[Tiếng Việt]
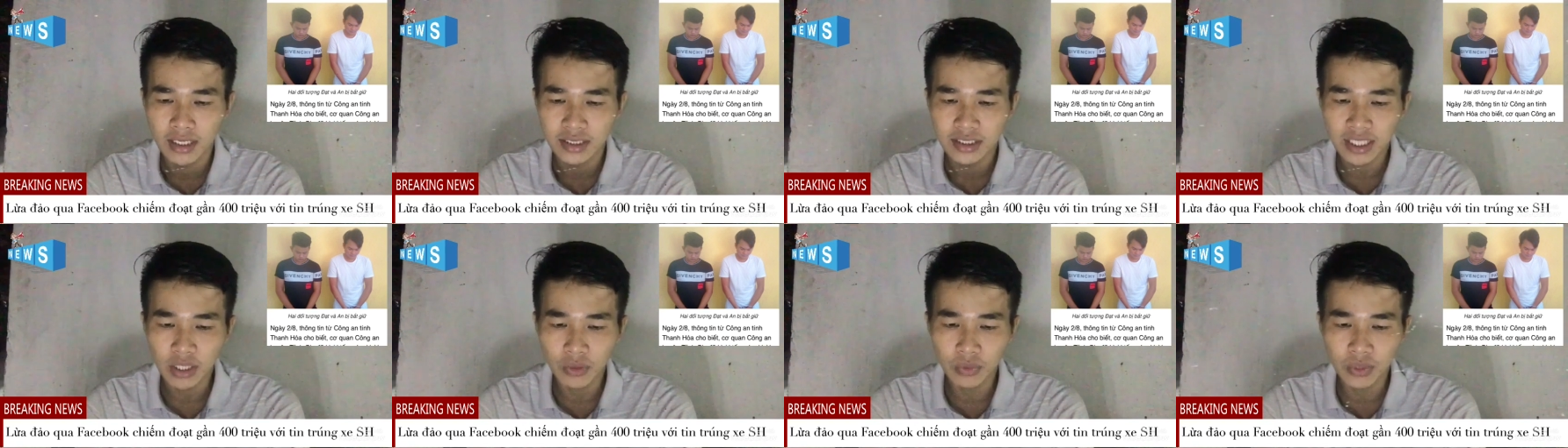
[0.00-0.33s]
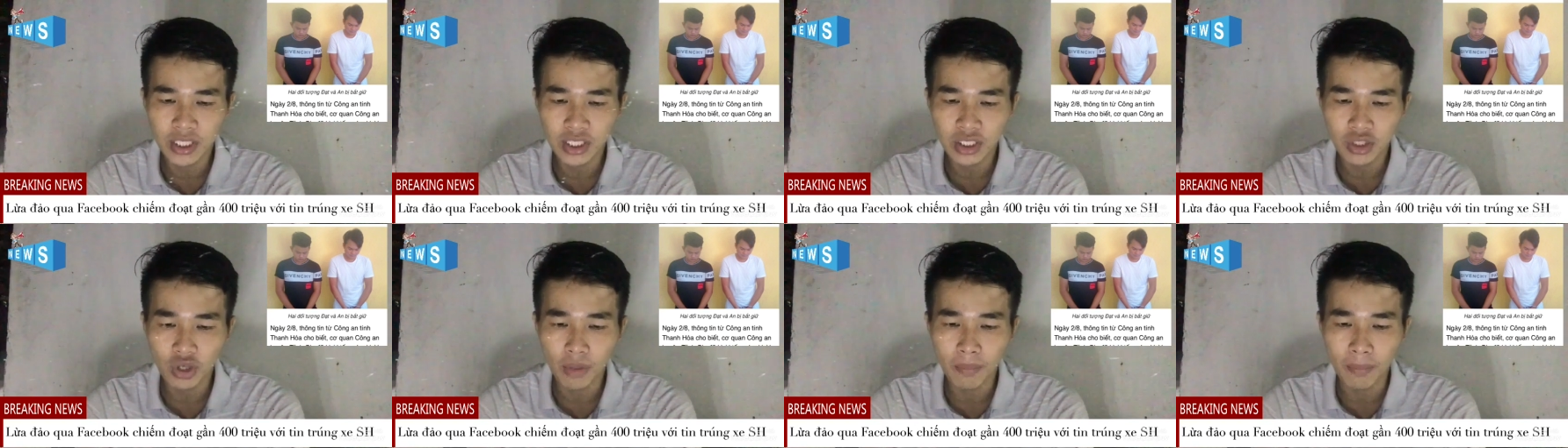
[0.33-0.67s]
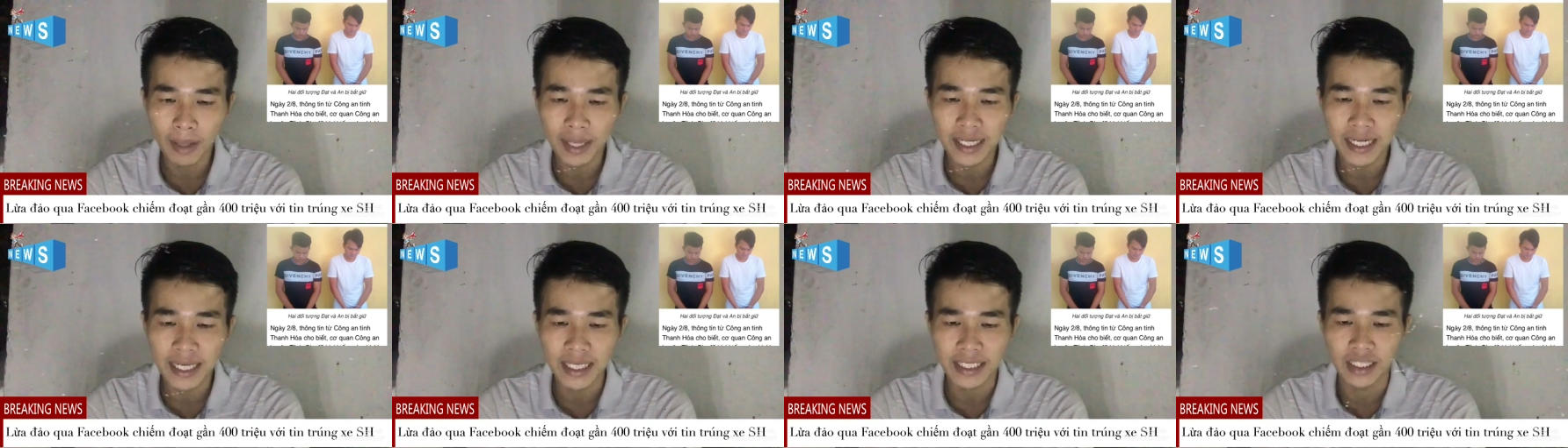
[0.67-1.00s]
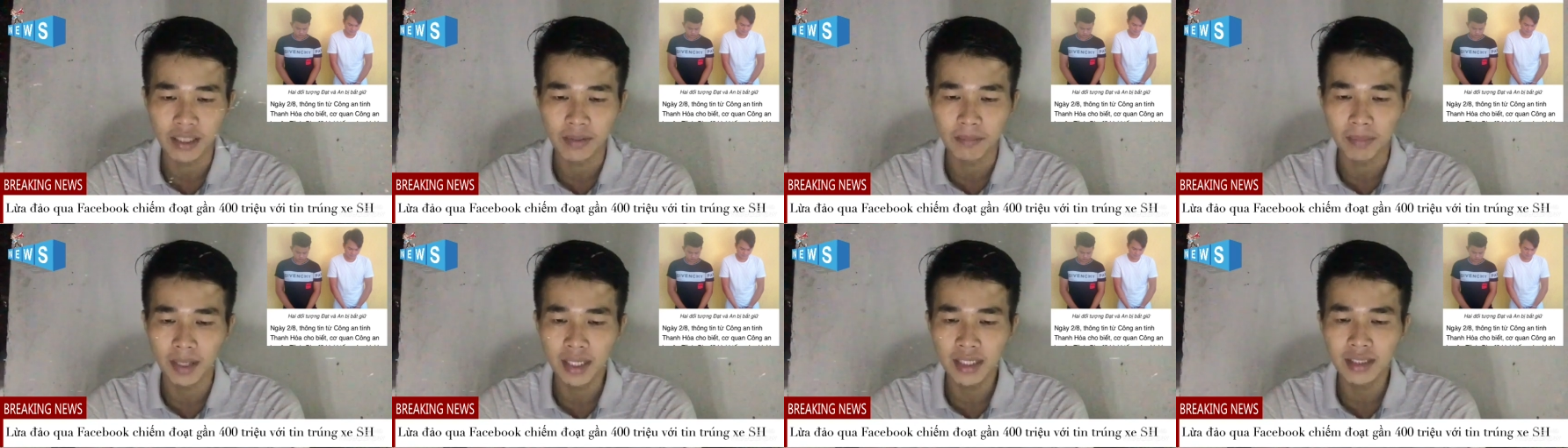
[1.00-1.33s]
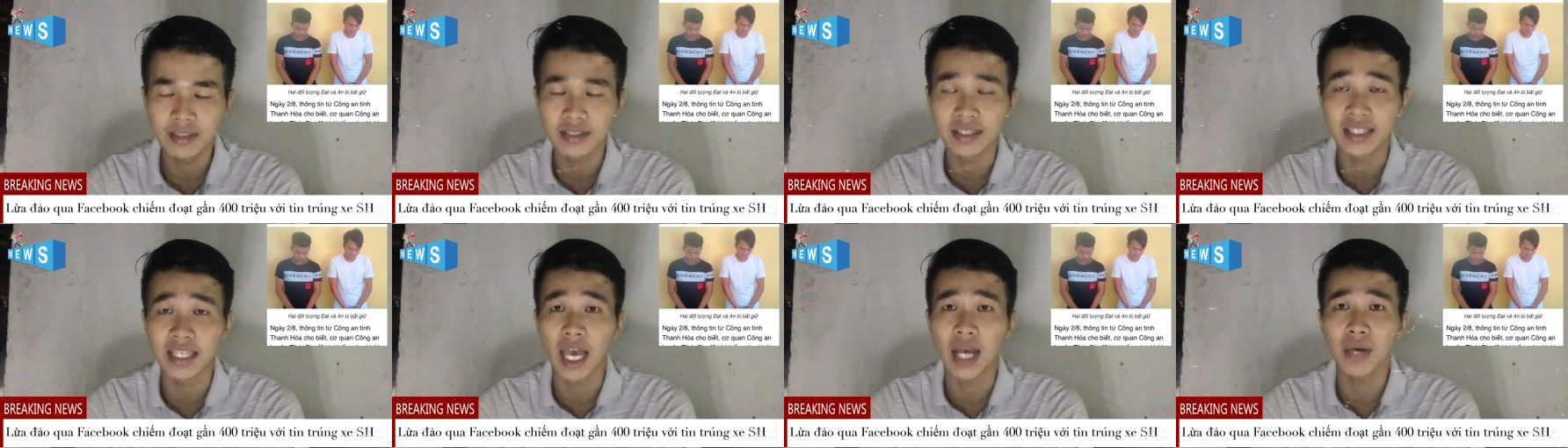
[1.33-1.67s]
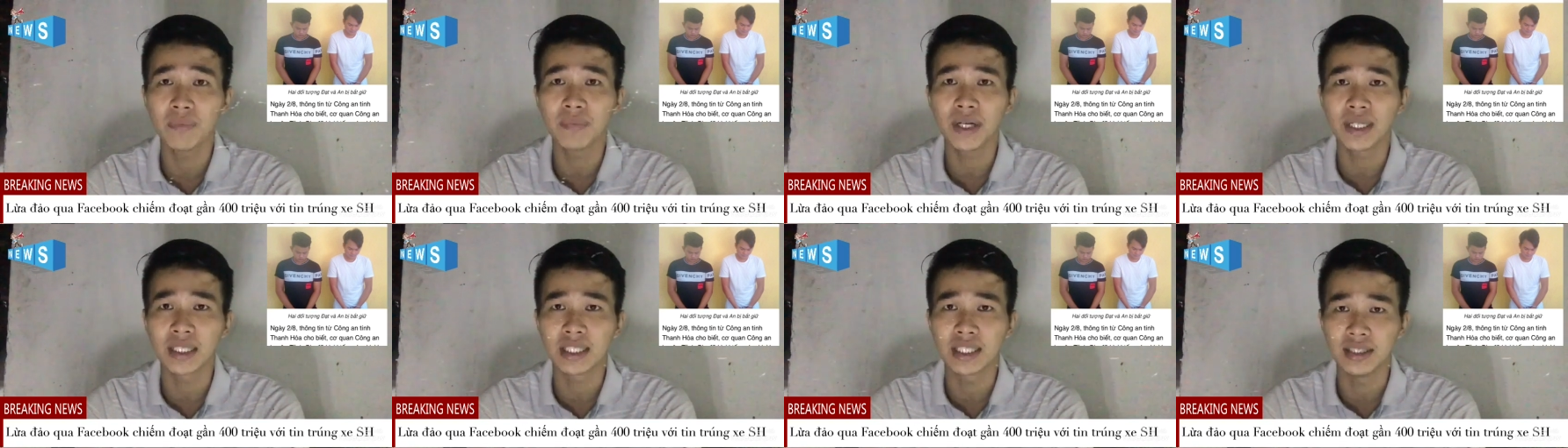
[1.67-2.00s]
Sau khi có mã này thì mới được
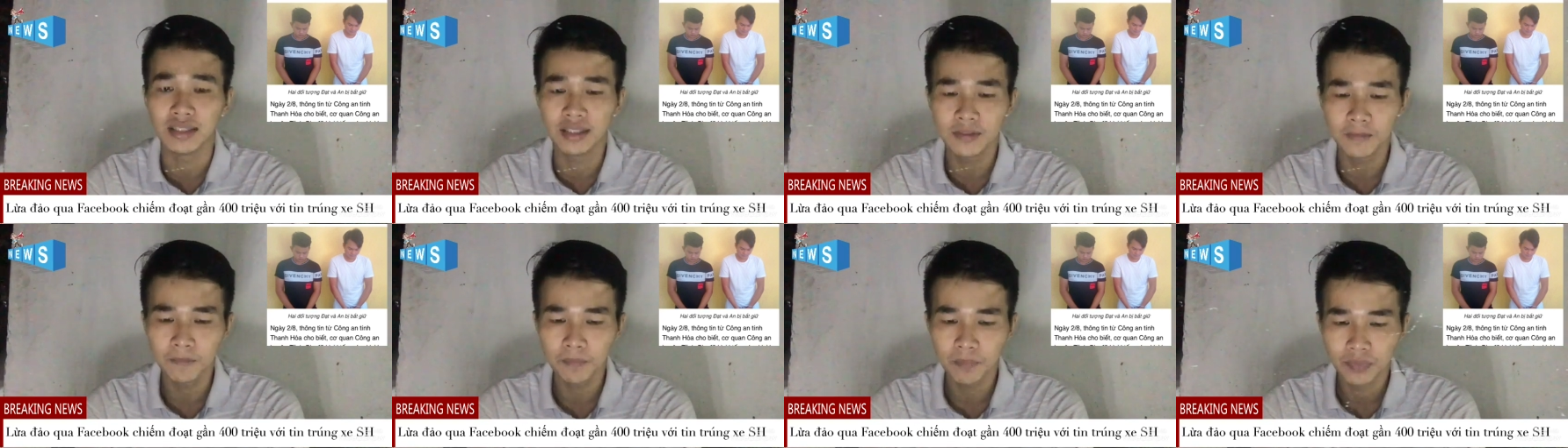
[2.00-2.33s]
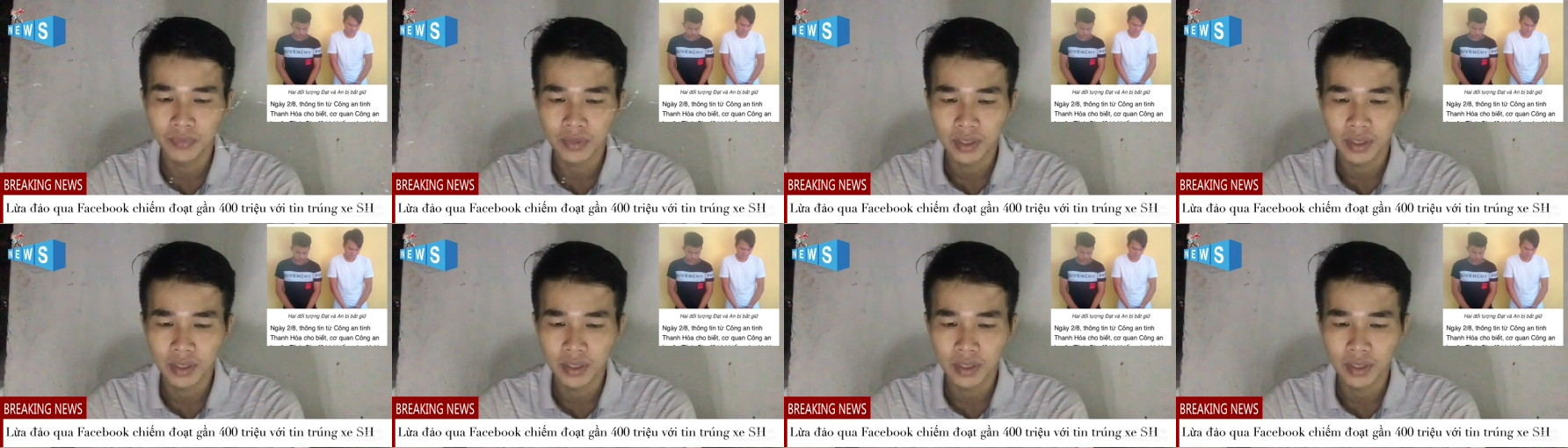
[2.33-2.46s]
nhận phần thưởng.